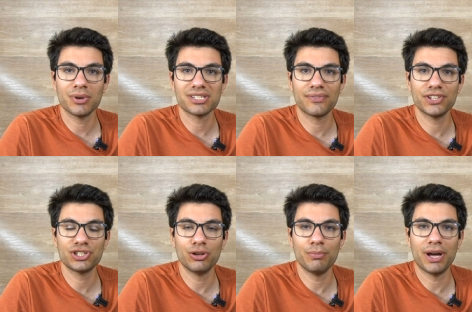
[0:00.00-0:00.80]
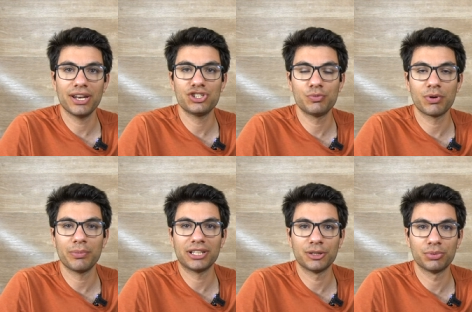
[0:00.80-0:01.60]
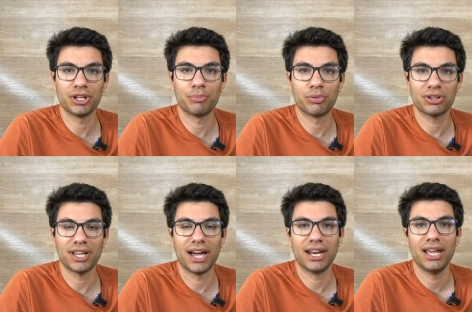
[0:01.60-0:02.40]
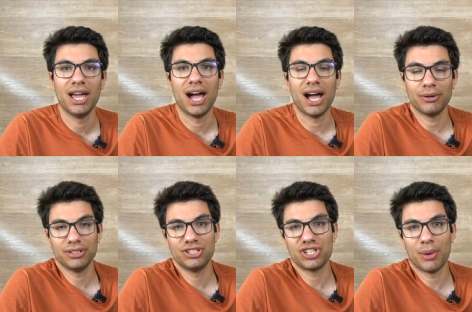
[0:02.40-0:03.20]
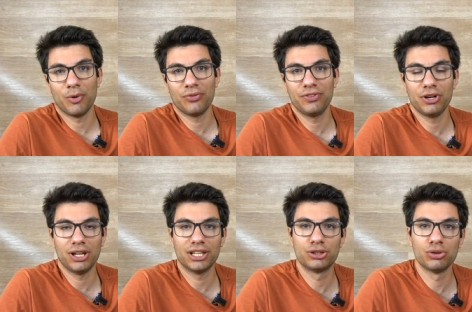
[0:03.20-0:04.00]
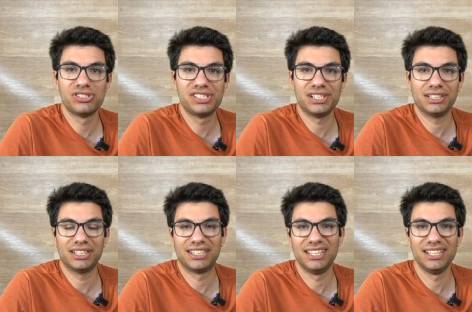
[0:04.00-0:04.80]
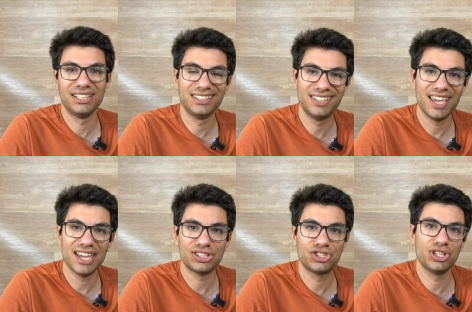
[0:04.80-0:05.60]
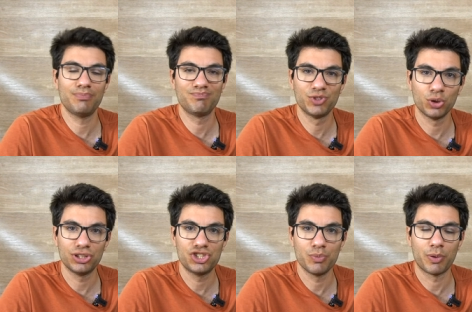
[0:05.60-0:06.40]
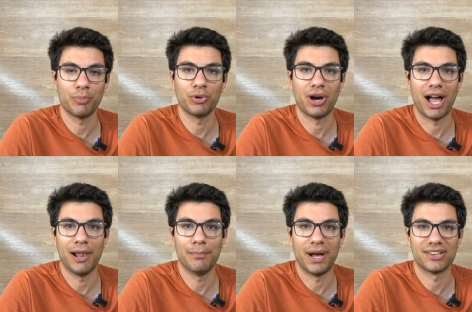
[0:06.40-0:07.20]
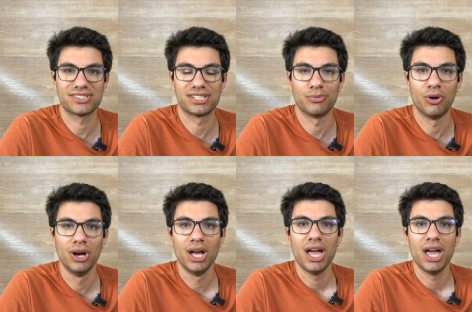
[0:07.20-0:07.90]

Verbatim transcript: questa fascia lombare ci permette di poter portare diciamo fino alla dozzina di chili, 10-12 proprio al massimo.